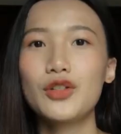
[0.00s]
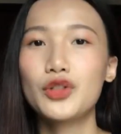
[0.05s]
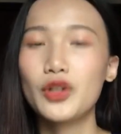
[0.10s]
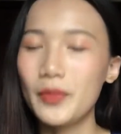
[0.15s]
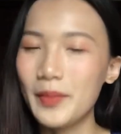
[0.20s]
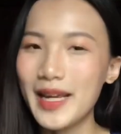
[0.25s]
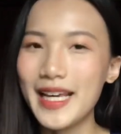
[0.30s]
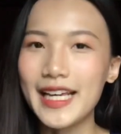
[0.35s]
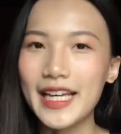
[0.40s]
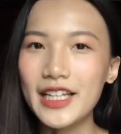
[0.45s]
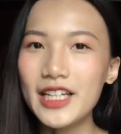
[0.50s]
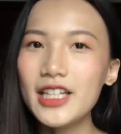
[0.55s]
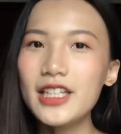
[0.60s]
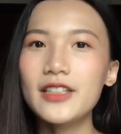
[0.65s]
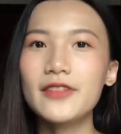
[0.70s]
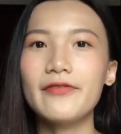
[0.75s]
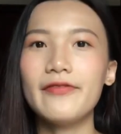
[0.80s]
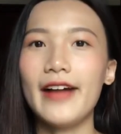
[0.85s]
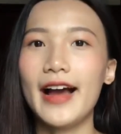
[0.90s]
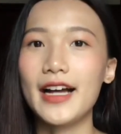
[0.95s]
chuẩn bị kiến thức
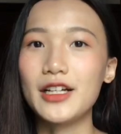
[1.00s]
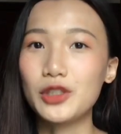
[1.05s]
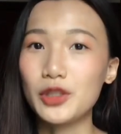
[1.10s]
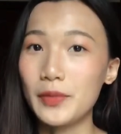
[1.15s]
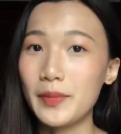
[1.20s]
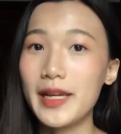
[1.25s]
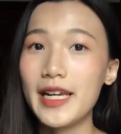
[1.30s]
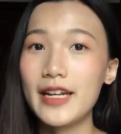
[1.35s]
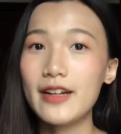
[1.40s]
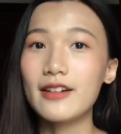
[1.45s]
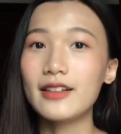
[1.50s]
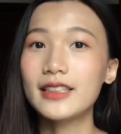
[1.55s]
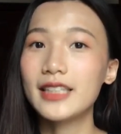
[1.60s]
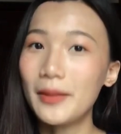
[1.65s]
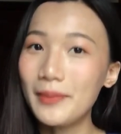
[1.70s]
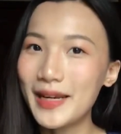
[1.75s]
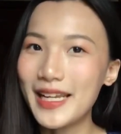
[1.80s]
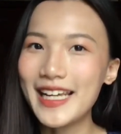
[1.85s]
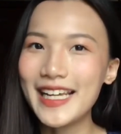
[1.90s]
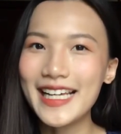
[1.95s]
và chuẩn bị được
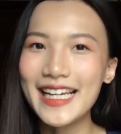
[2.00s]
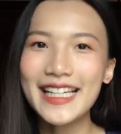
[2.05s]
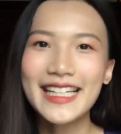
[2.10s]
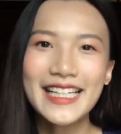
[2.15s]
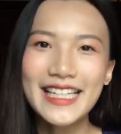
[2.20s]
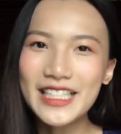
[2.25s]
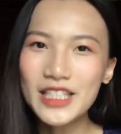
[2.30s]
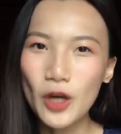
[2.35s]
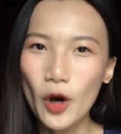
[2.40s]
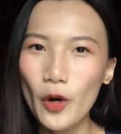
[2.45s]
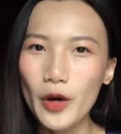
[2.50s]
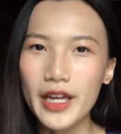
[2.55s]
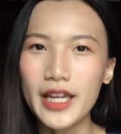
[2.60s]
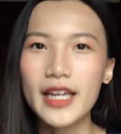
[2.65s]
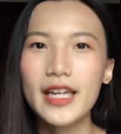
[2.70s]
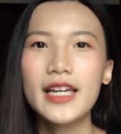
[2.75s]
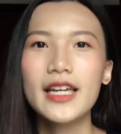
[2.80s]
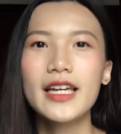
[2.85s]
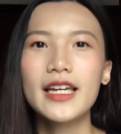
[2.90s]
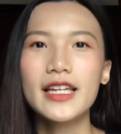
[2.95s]
tâm lý khi thi rồi
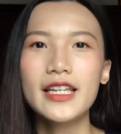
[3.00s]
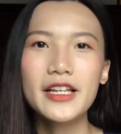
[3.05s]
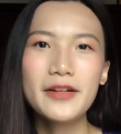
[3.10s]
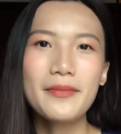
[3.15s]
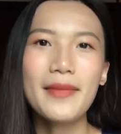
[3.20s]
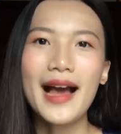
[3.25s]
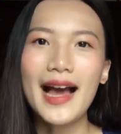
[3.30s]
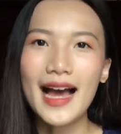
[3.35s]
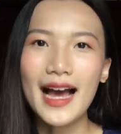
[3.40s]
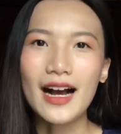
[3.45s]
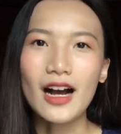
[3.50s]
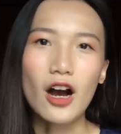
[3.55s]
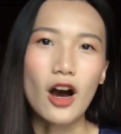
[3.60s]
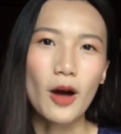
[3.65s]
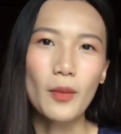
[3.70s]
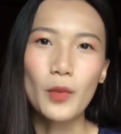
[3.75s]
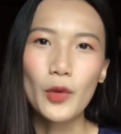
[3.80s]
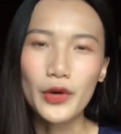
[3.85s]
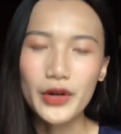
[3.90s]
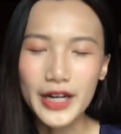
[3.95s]
nhưng mà
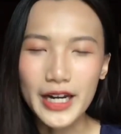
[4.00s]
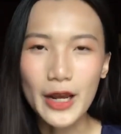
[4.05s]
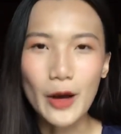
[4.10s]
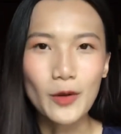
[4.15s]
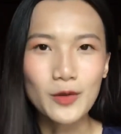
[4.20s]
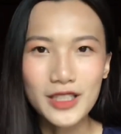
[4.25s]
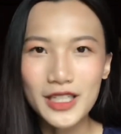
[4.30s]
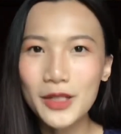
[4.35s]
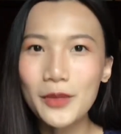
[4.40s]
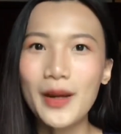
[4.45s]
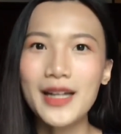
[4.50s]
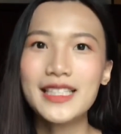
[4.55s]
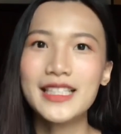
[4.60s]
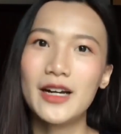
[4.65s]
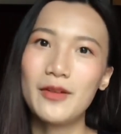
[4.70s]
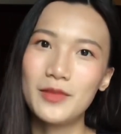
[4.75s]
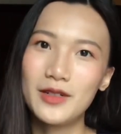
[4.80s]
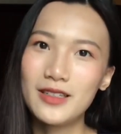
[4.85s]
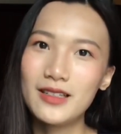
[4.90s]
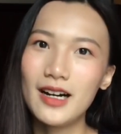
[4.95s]
còn một điều rất quan
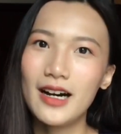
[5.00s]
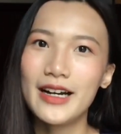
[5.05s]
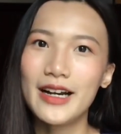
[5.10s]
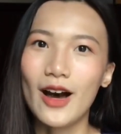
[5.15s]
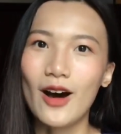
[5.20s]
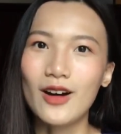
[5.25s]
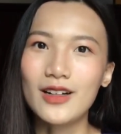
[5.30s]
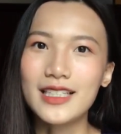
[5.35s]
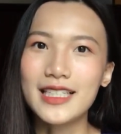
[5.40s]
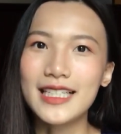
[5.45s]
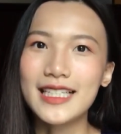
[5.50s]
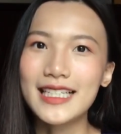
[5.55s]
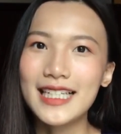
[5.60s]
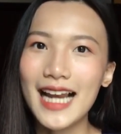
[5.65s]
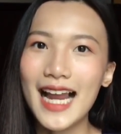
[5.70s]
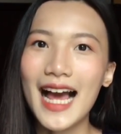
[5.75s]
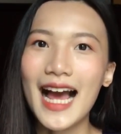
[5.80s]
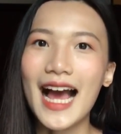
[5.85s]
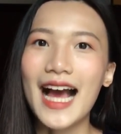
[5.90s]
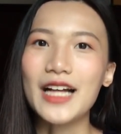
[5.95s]
trọng nữa đó chính
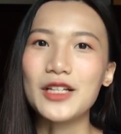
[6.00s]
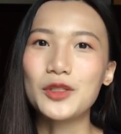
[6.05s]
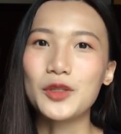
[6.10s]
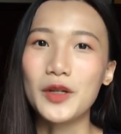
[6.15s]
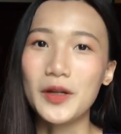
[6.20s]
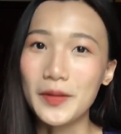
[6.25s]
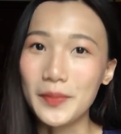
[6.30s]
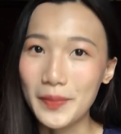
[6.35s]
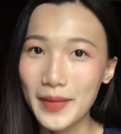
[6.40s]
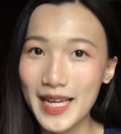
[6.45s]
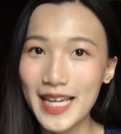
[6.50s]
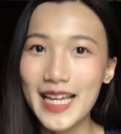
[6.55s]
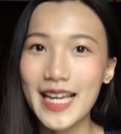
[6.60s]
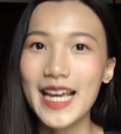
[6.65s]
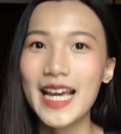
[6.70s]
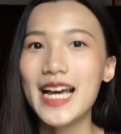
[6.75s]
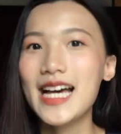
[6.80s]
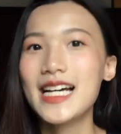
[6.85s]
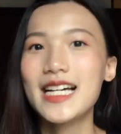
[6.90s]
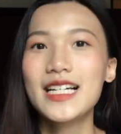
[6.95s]
là chuẩn bị
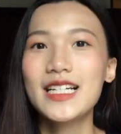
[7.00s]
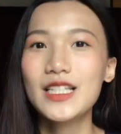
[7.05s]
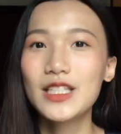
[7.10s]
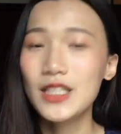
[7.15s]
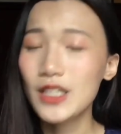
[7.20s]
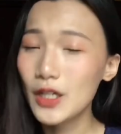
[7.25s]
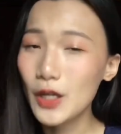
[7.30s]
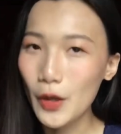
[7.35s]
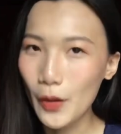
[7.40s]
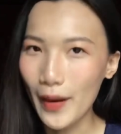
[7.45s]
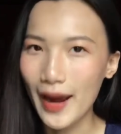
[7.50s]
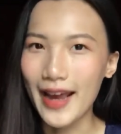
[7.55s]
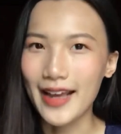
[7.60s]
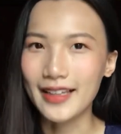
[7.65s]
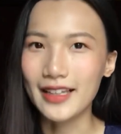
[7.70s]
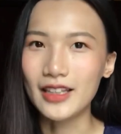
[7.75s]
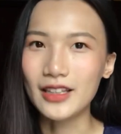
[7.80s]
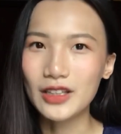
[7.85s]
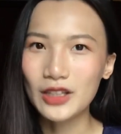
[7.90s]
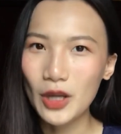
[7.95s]
sức khỏe
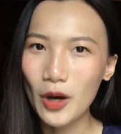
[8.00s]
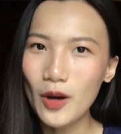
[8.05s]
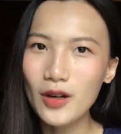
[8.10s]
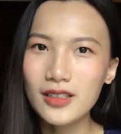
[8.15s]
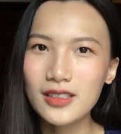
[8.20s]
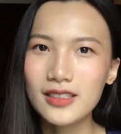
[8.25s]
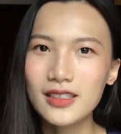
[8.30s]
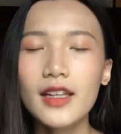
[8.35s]
thật tốt